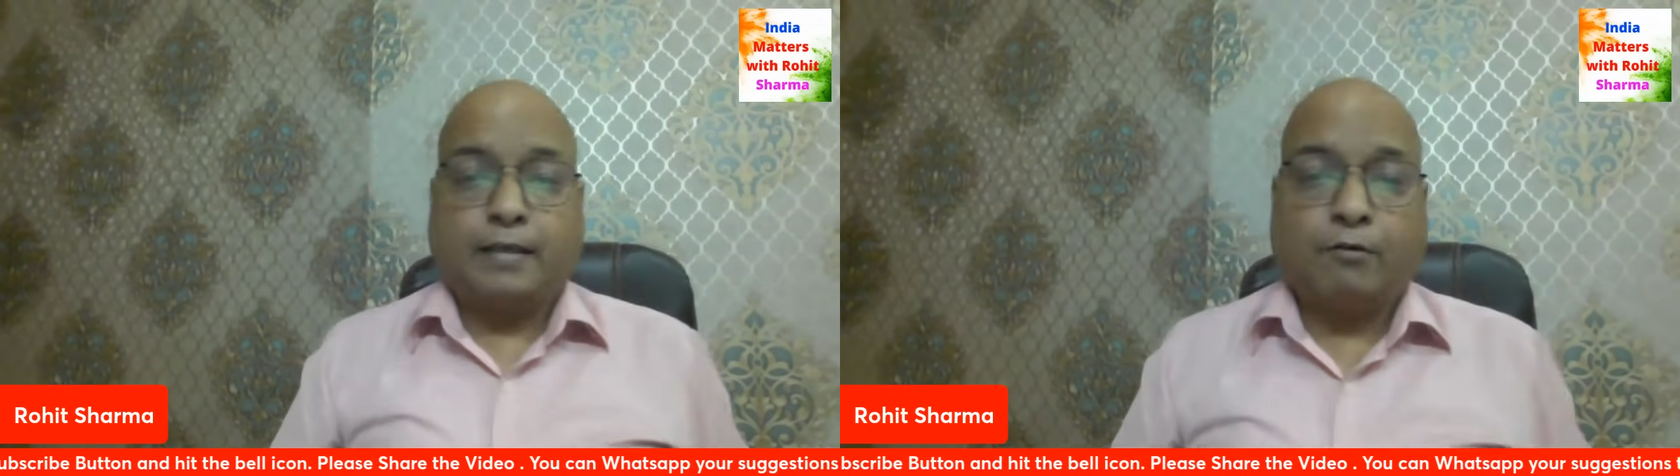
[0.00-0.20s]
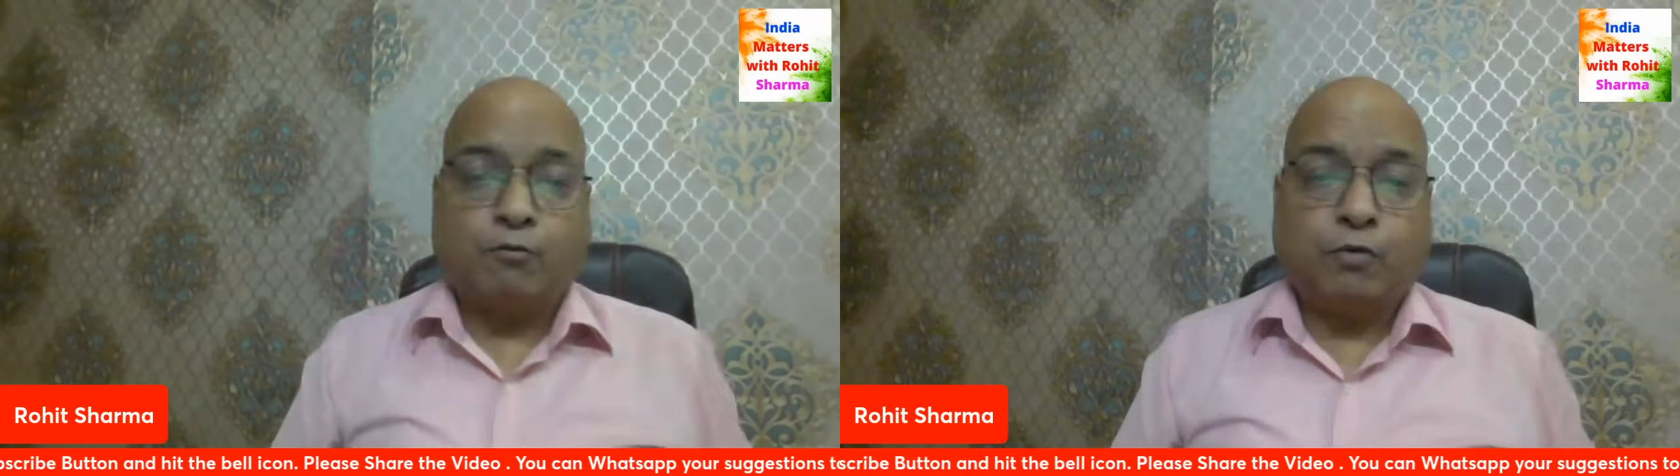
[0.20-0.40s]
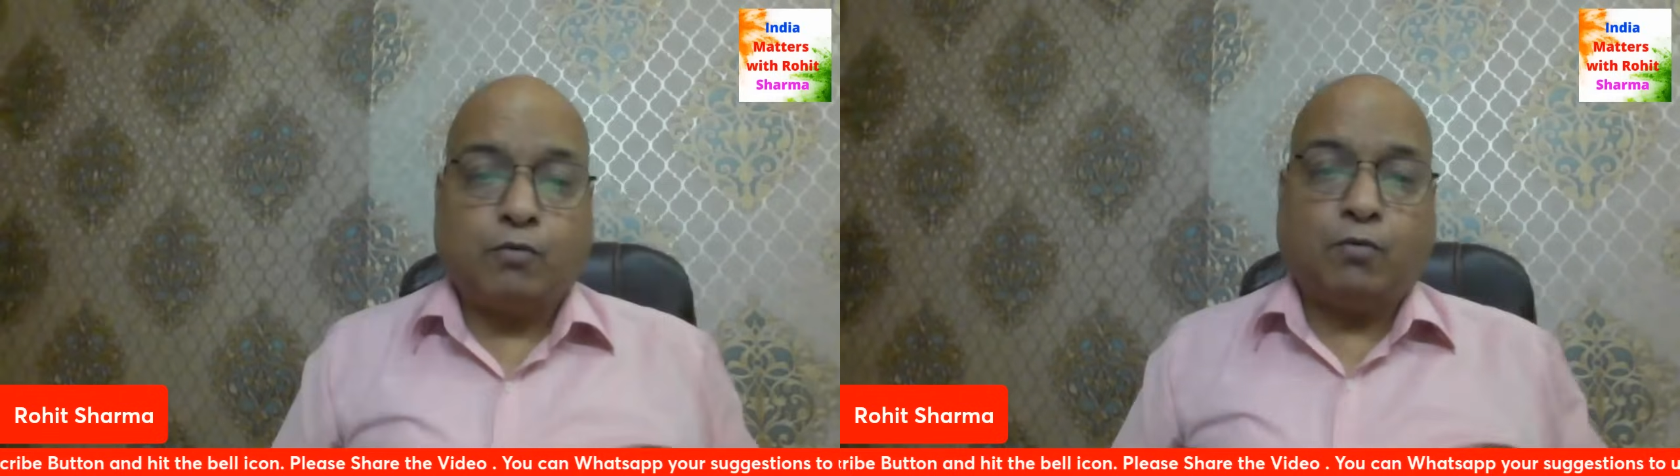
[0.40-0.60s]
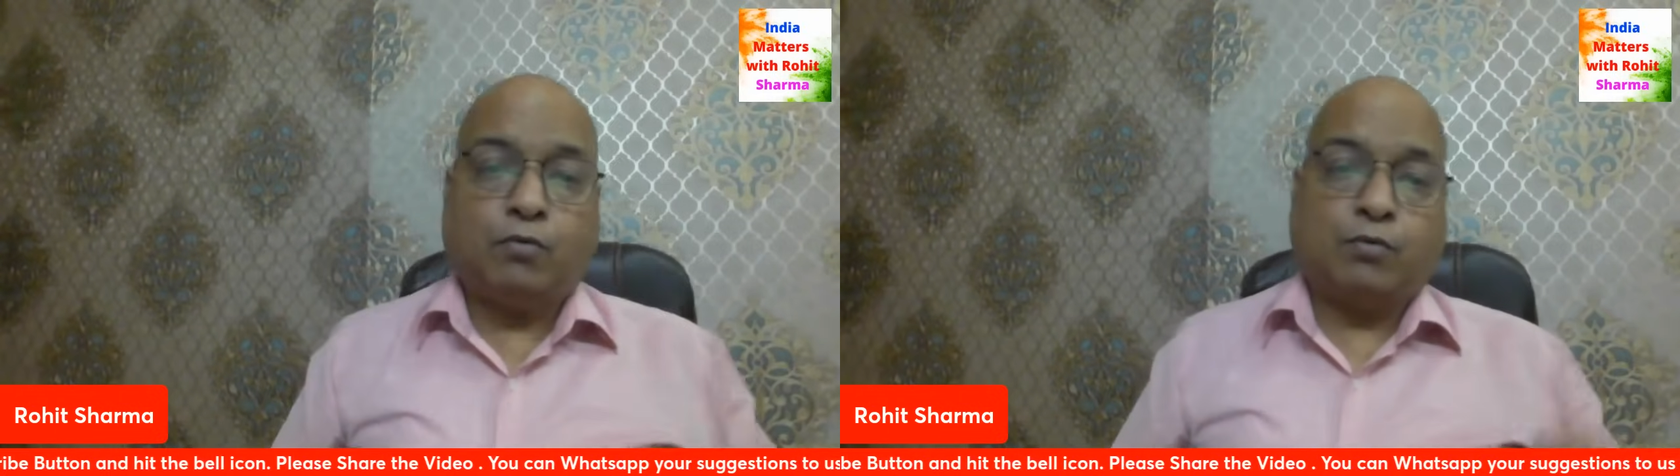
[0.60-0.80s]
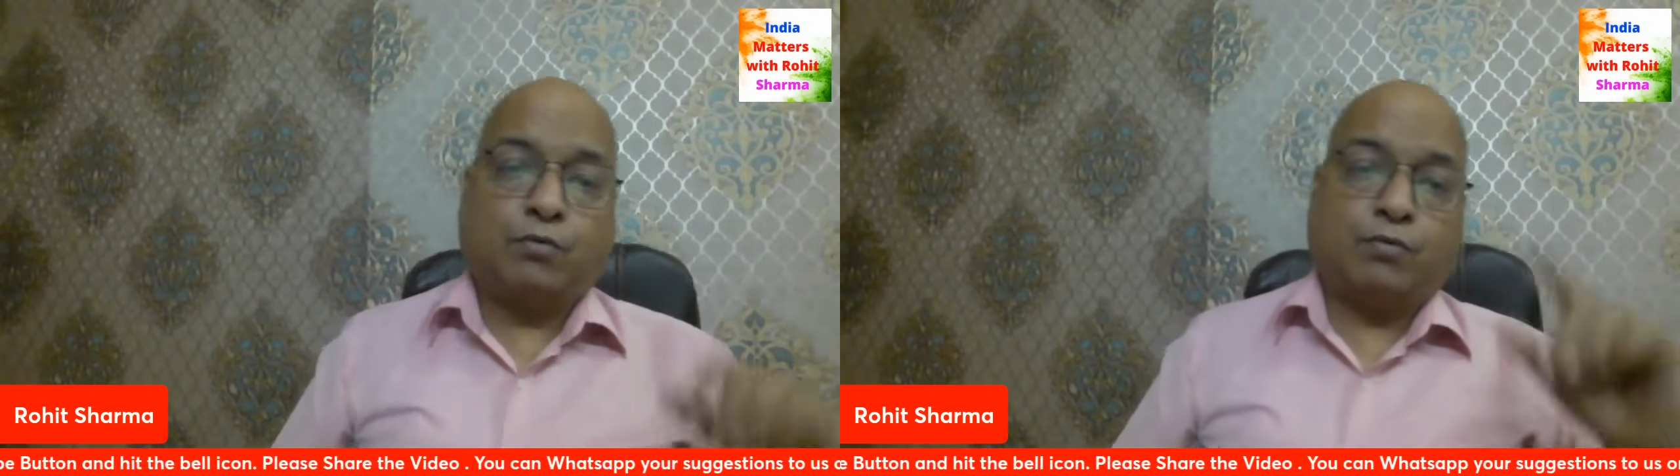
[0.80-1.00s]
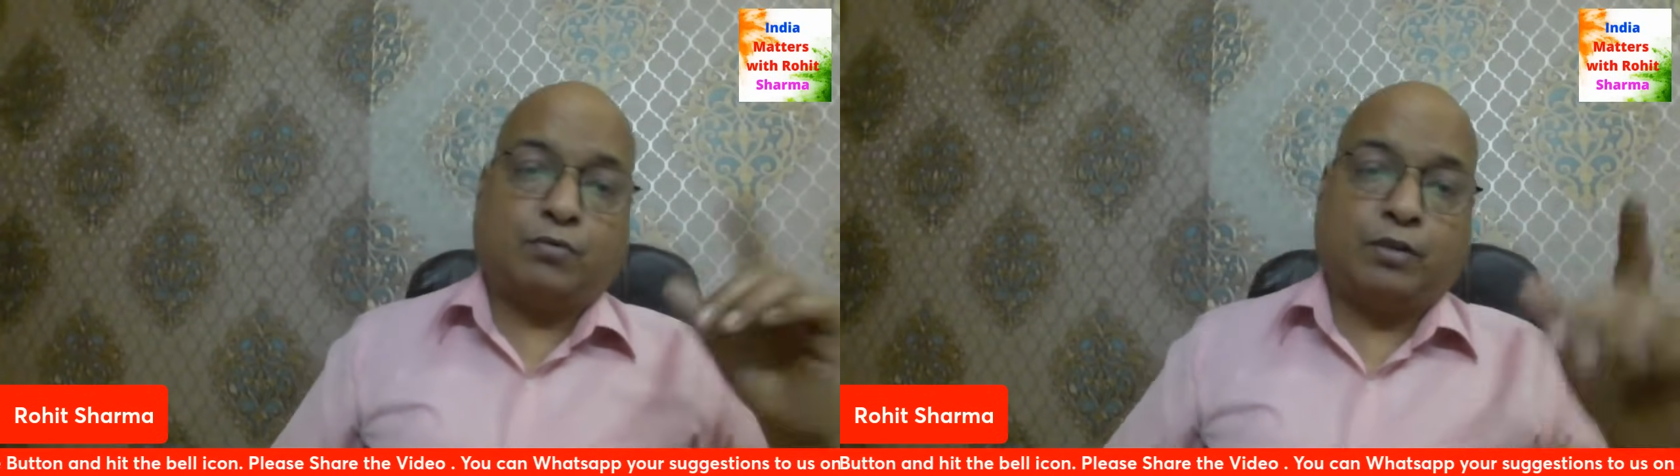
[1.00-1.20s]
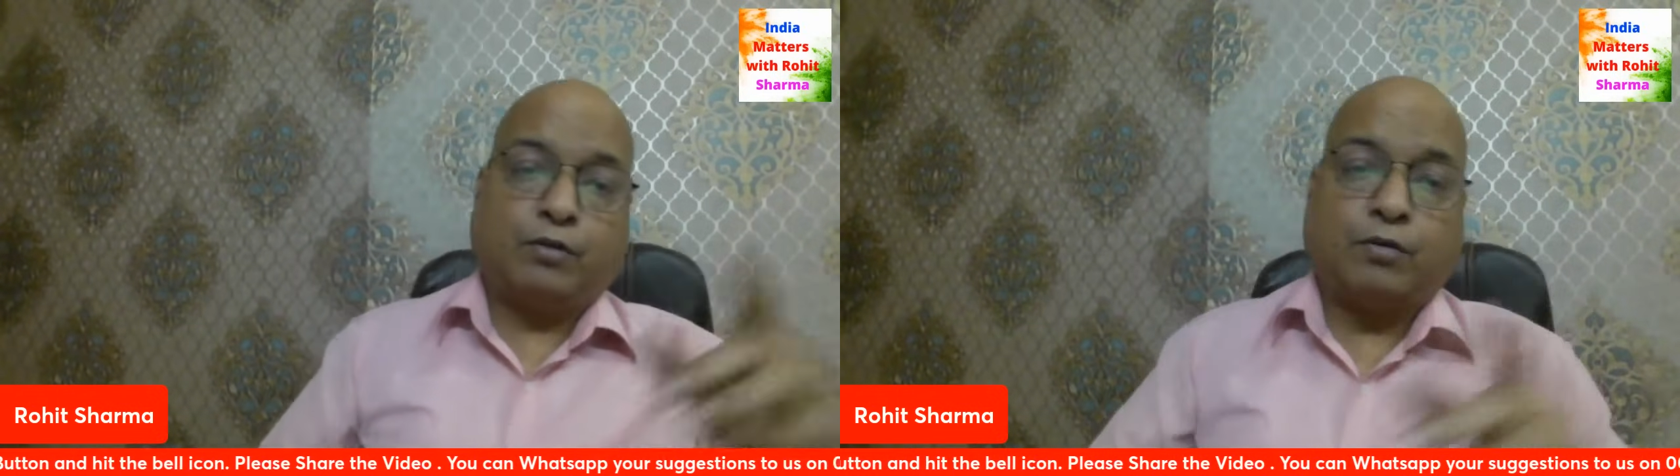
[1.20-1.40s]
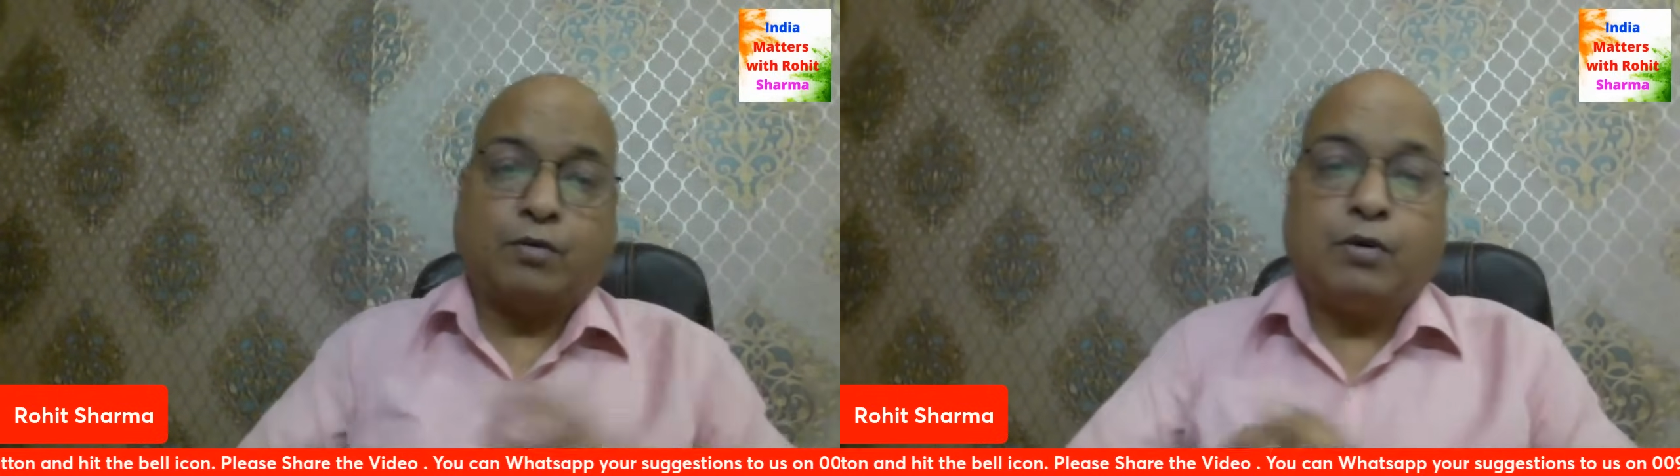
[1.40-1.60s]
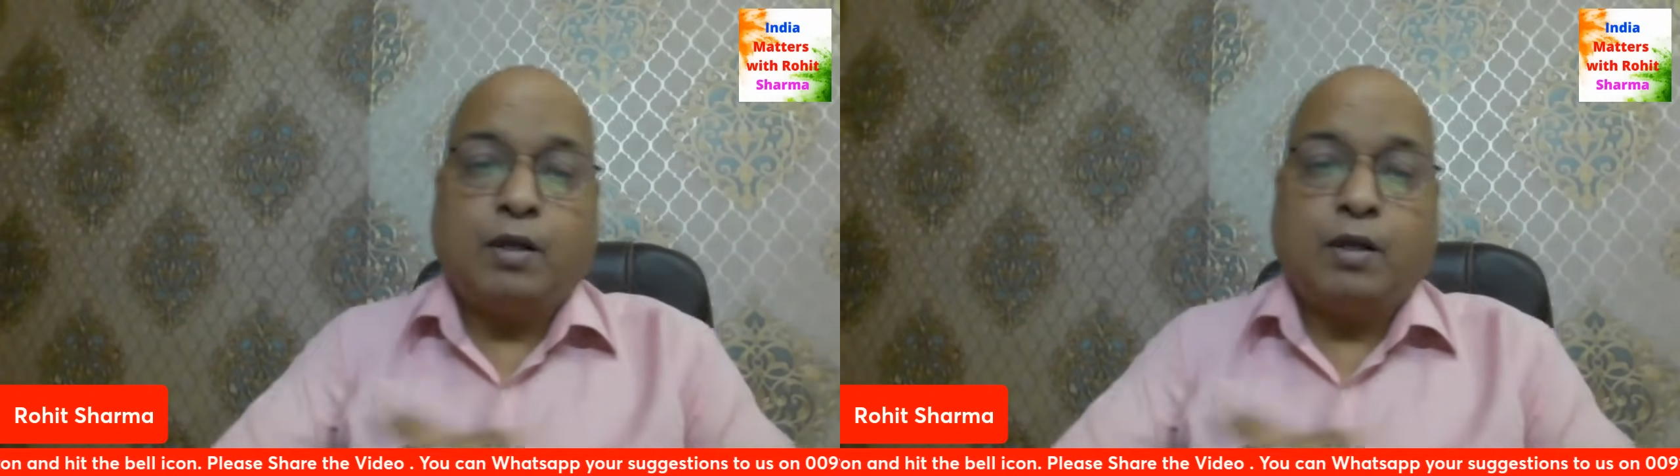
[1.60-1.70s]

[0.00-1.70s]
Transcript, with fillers: हैं वो उन तीनों को